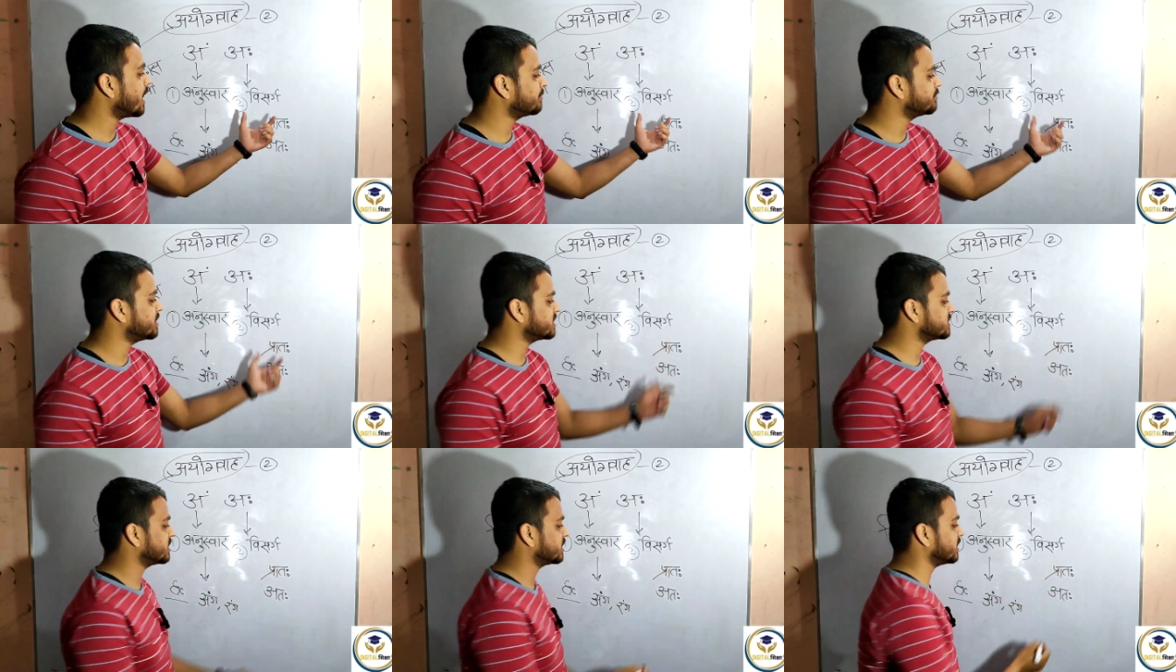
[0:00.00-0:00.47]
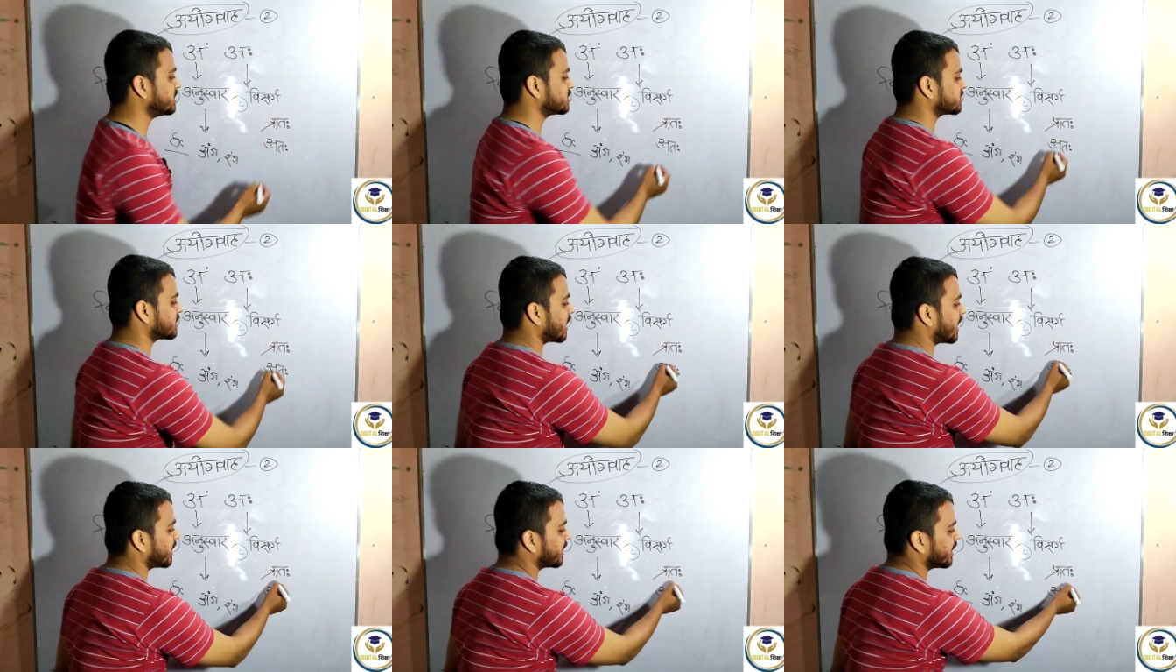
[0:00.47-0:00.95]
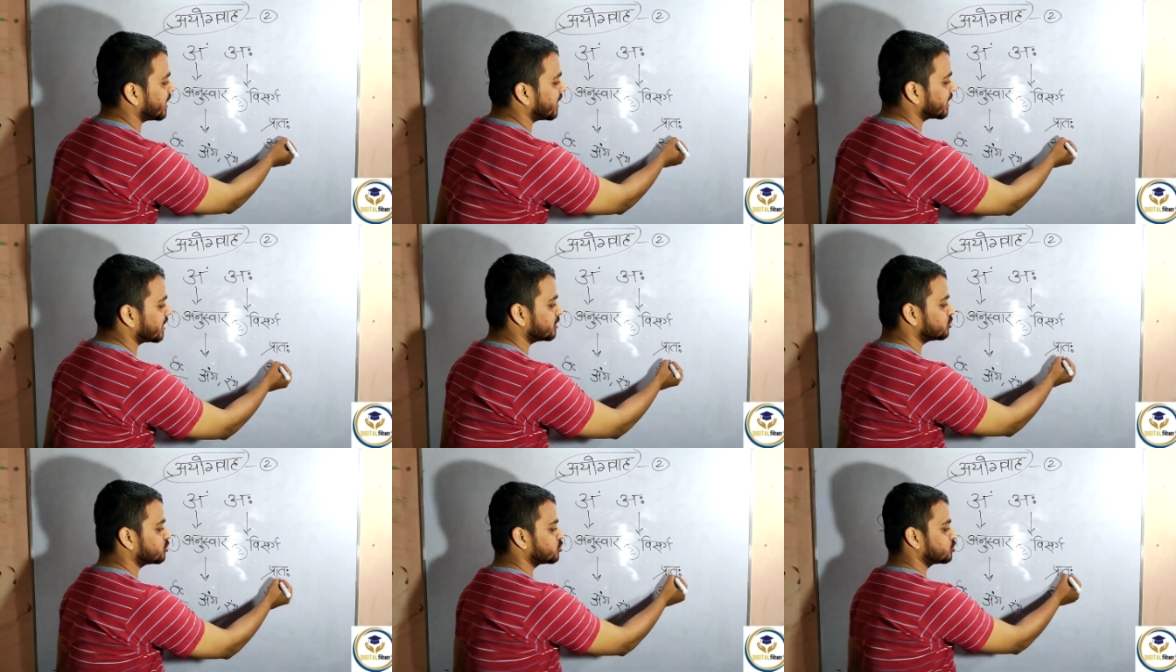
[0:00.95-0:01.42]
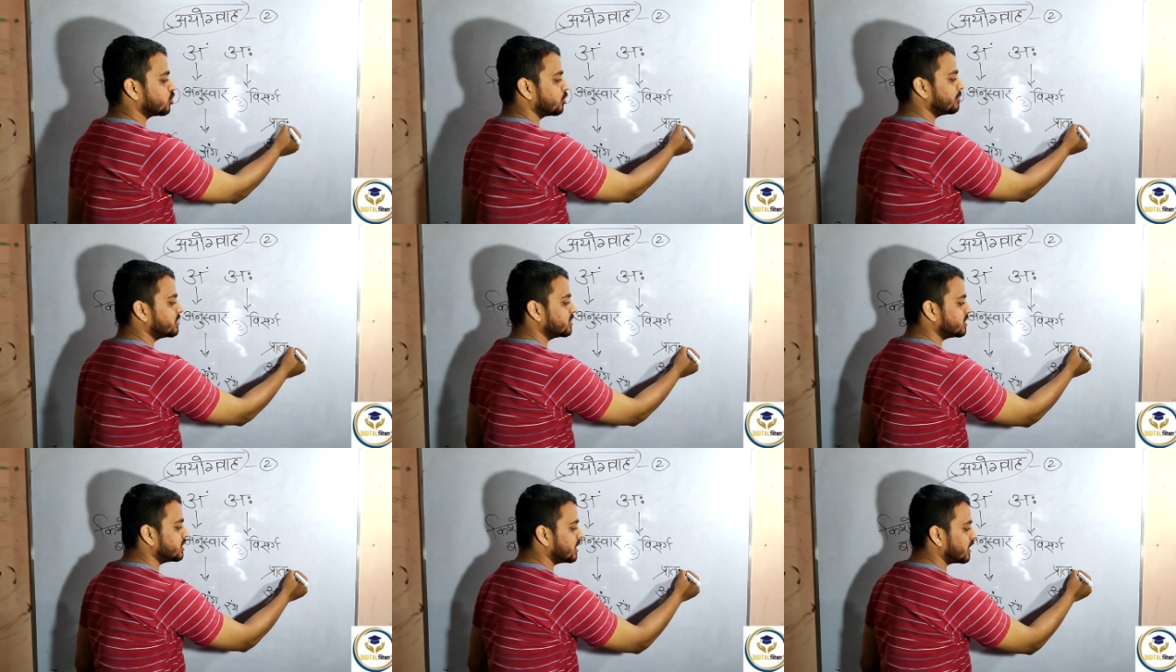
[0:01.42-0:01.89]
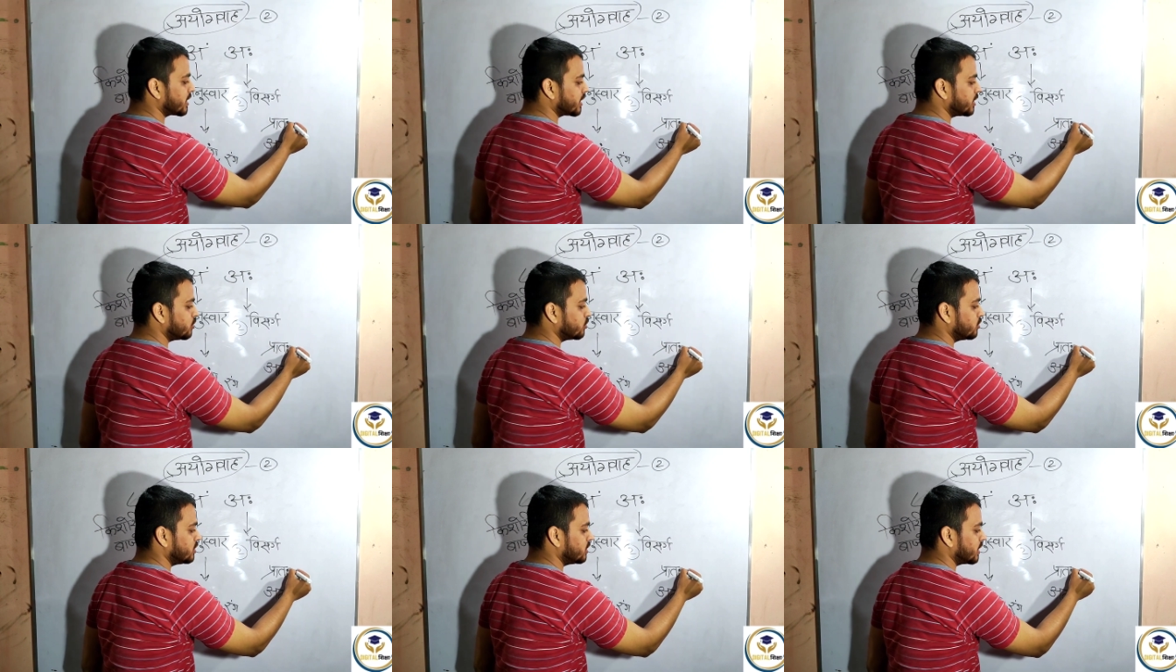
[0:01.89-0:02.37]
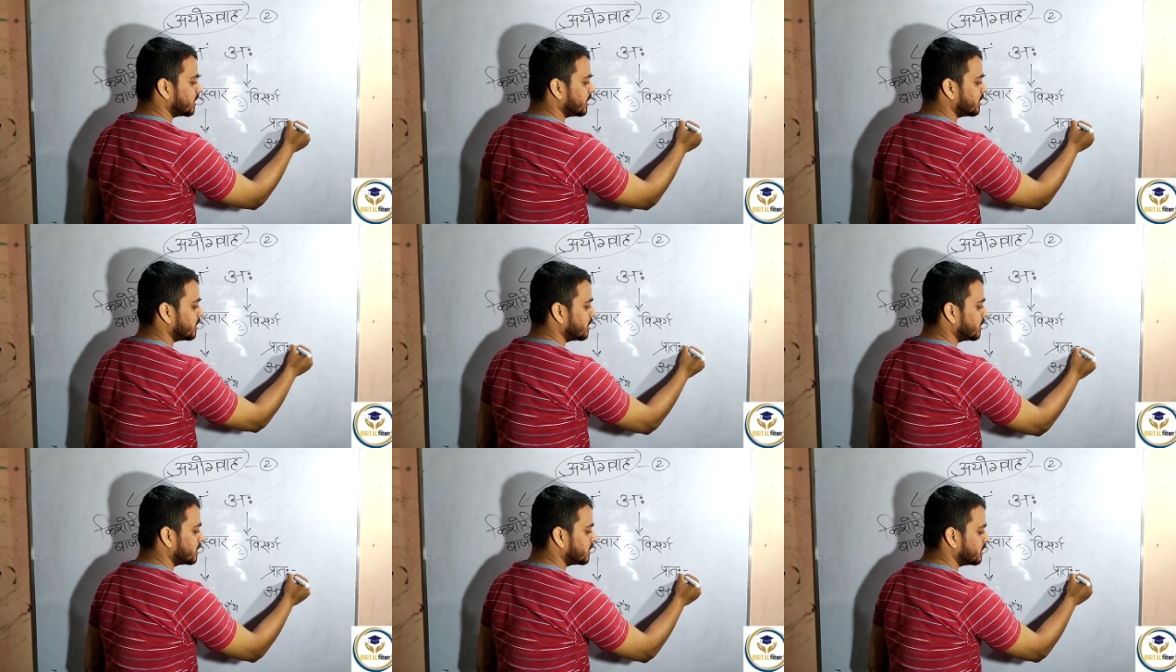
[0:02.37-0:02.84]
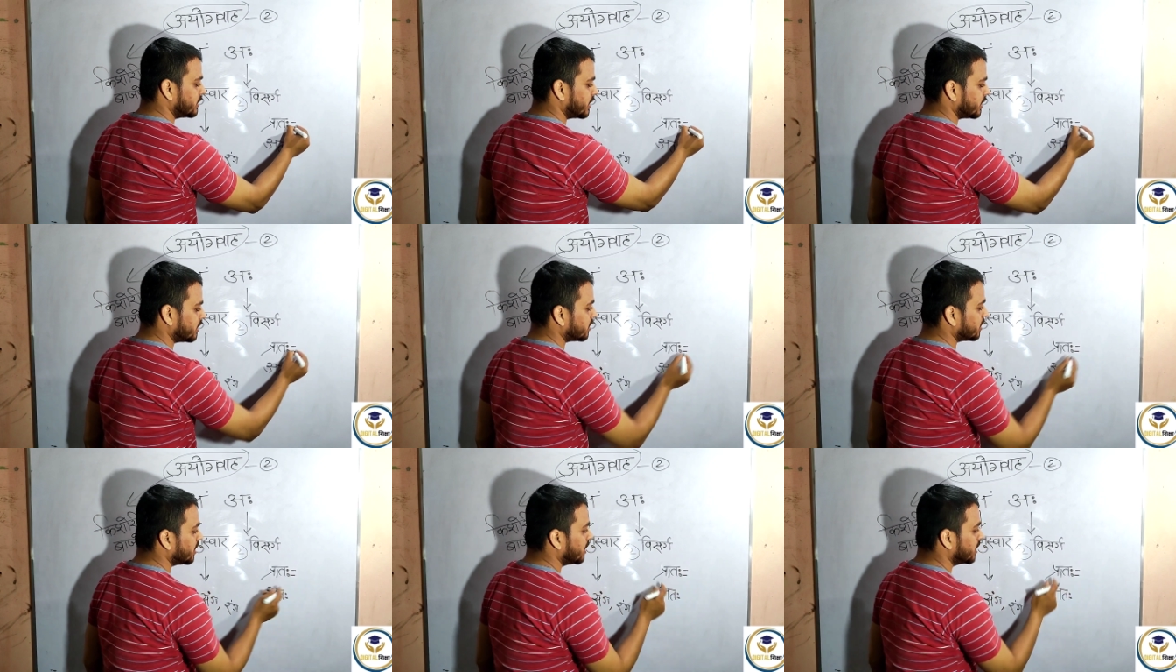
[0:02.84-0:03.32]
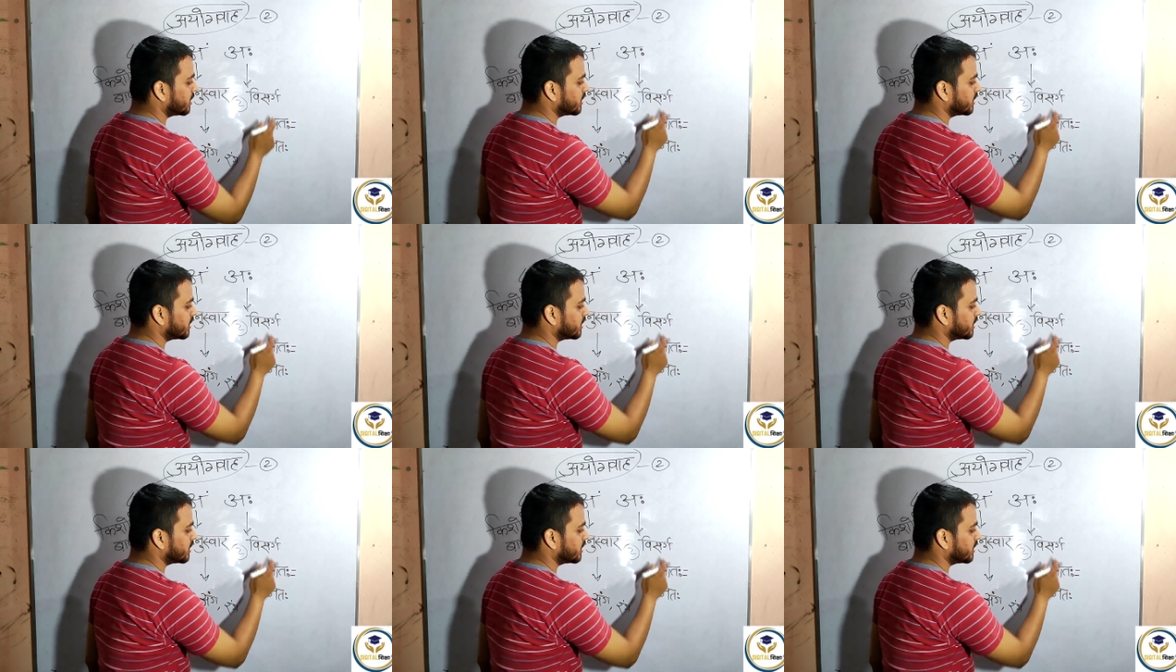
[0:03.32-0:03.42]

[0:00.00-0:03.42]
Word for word: अब जैसे कि ता के आगे जो दो बिंदी लगी हुई है ये